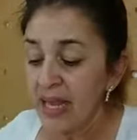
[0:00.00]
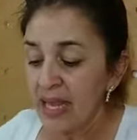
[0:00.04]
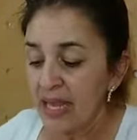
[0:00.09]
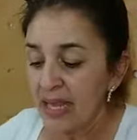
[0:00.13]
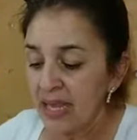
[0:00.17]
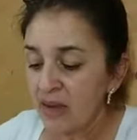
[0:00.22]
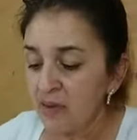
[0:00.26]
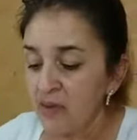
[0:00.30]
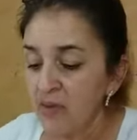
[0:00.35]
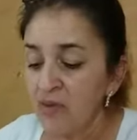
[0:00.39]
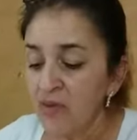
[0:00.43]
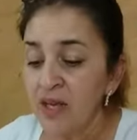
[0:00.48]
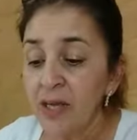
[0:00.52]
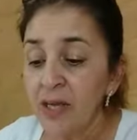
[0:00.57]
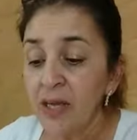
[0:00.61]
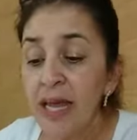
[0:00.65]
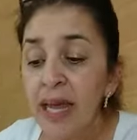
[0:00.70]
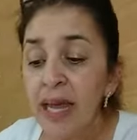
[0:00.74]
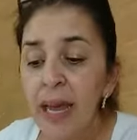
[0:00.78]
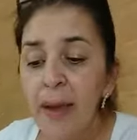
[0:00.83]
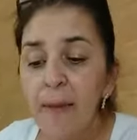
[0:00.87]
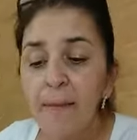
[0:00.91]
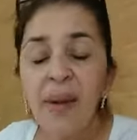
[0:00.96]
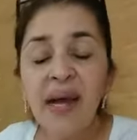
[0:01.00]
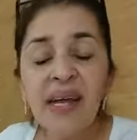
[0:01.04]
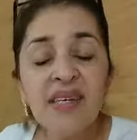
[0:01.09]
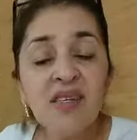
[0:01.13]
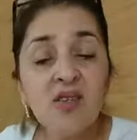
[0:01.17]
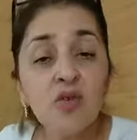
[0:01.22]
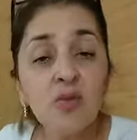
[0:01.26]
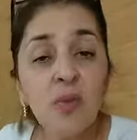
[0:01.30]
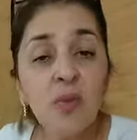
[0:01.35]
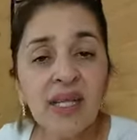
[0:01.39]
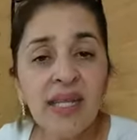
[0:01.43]
Enfim,
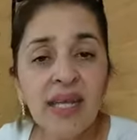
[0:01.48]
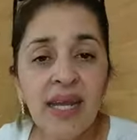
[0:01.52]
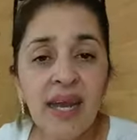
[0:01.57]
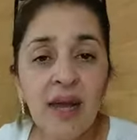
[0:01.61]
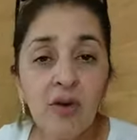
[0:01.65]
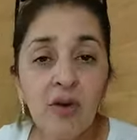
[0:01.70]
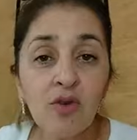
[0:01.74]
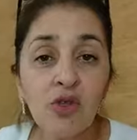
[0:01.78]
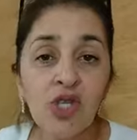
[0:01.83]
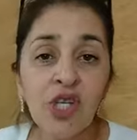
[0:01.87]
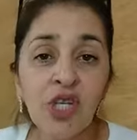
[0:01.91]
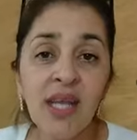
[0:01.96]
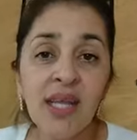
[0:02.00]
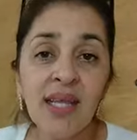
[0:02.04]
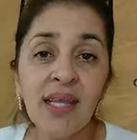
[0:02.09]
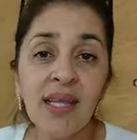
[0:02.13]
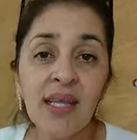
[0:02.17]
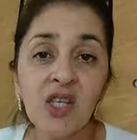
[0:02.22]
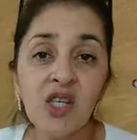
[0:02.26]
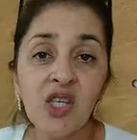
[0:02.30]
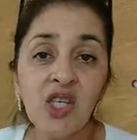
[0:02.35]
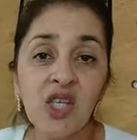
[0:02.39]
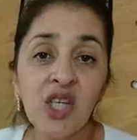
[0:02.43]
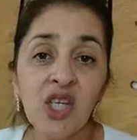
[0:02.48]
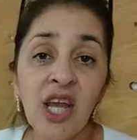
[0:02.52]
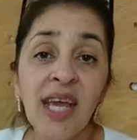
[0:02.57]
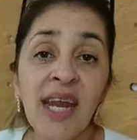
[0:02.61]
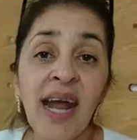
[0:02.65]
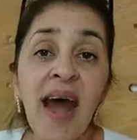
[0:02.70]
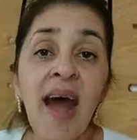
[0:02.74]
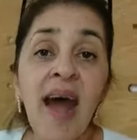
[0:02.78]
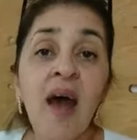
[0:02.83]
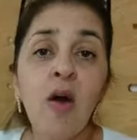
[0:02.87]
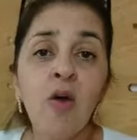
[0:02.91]
mas o material
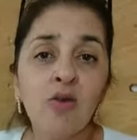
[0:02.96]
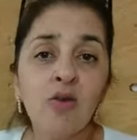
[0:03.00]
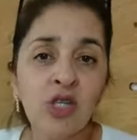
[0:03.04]
geral